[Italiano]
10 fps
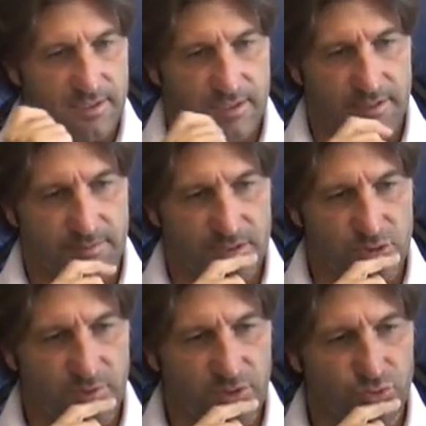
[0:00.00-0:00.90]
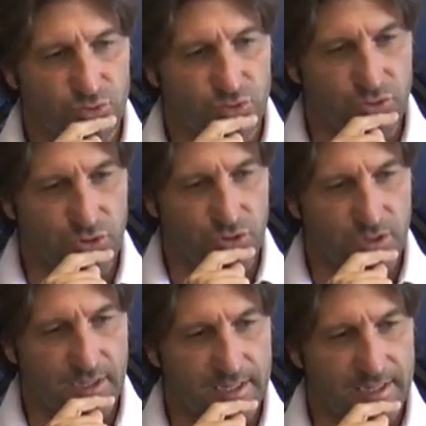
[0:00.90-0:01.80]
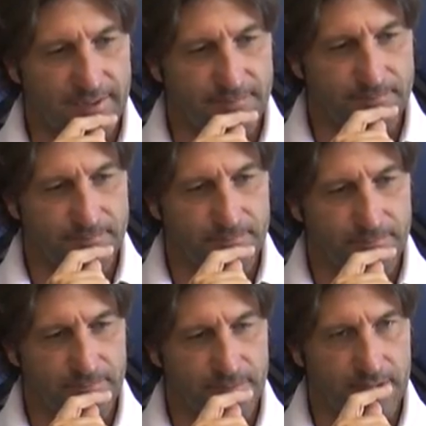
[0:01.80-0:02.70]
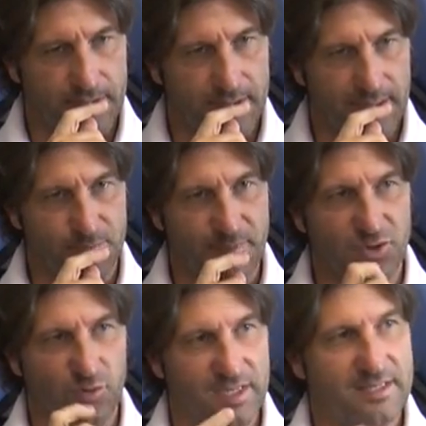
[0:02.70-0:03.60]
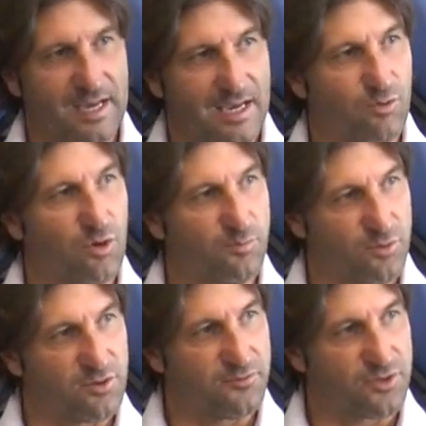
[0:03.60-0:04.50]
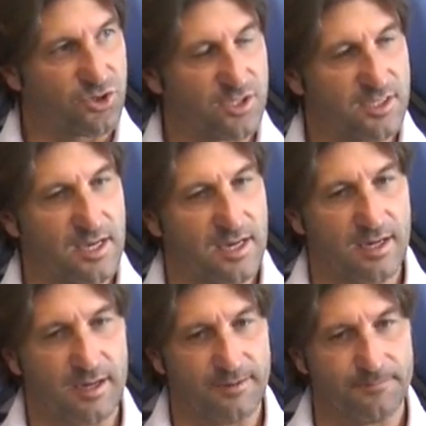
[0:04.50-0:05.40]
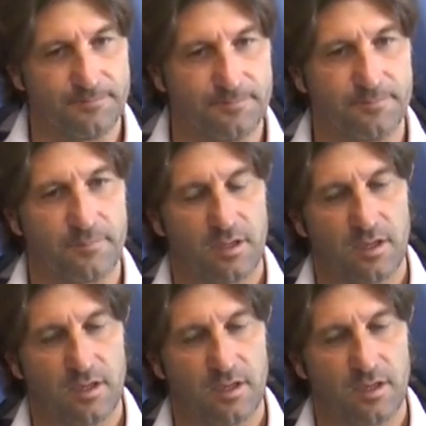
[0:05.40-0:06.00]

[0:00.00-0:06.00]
eh, ma soprattutto è mh, mm, l'aspetto mentale quello più difficile da, mh, mm,